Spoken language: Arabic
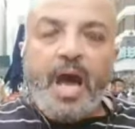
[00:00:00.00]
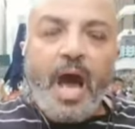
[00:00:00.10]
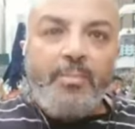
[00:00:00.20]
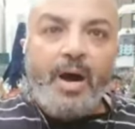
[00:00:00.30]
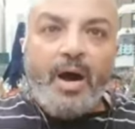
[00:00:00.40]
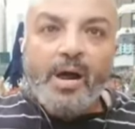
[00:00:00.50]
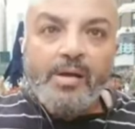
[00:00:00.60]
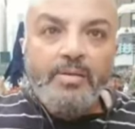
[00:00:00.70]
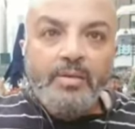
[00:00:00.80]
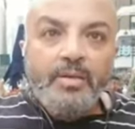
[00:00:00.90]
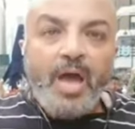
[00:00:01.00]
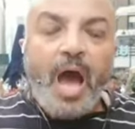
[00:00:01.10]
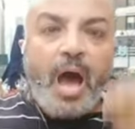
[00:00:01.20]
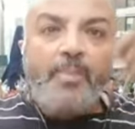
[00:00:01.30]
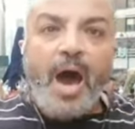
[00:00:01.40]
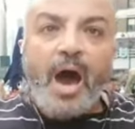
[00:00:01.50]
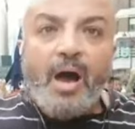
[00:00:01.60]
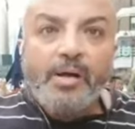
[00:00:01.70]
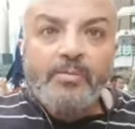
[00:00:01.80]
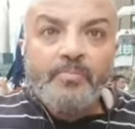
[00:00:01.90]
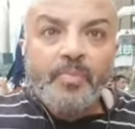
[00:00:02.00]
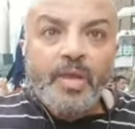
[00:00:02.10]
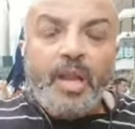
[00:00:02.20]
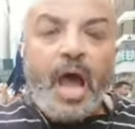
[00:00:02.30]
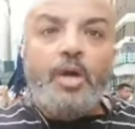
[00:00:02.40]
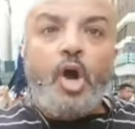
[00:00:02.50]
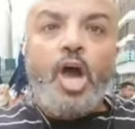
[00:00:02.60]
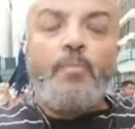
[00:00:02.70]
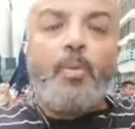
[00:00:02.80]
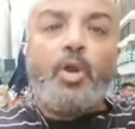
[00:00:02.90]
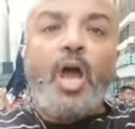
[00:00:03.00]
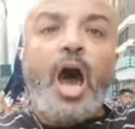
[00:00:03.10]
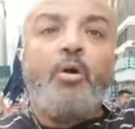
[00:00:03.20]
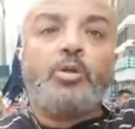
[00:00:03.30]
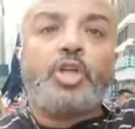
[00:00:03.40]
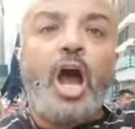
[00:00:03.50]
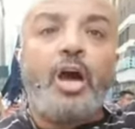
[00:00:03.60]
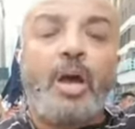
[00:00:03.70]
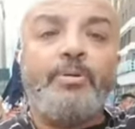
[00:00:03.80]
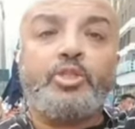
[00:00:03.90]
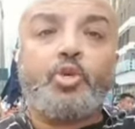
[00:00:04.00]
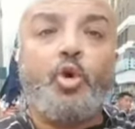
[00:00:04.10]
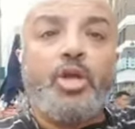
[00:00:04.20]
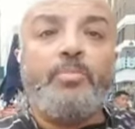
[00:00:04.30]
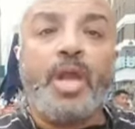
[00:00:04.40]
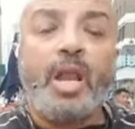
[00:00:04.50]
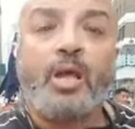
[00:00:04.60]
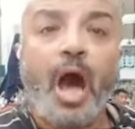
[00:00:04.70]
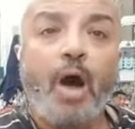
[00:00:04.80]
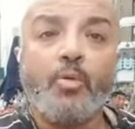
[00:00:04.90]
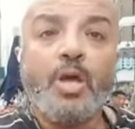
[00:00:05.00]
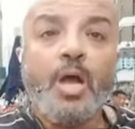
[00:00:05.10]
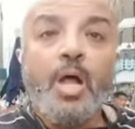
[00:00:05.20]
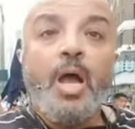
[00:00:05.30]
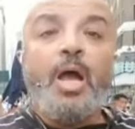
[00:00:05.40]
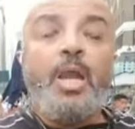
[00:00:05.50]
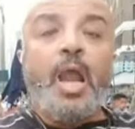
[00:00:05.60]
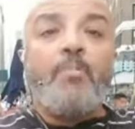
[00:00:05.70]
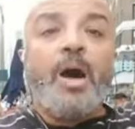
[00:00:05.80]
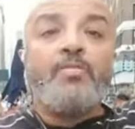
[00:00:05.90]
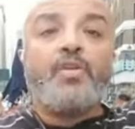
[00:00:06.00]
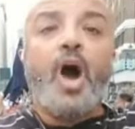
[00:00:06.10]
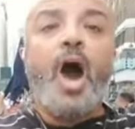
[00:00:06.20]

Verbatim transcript: يابا يابا لا يحب الله الجهر بالسوء من القول الا من